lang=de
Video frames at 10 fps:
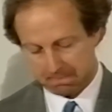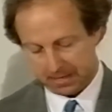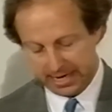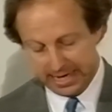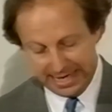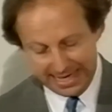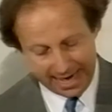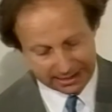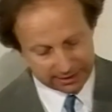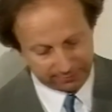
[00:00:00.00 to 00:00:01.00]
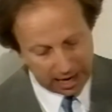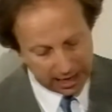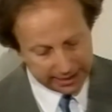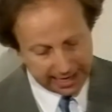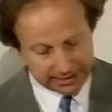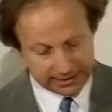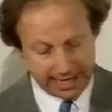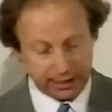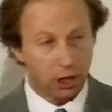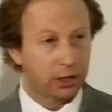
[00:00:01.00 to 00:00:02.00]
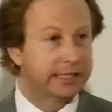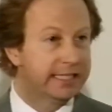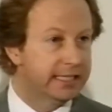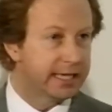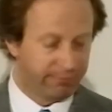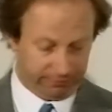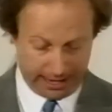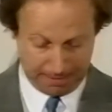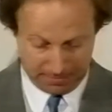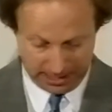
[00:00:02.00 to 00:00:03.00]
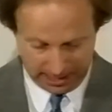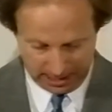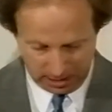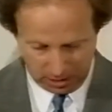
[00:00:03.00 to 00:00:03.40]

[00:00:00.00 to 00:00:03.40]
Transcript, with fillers: Indes waren es jedoch diese Fremde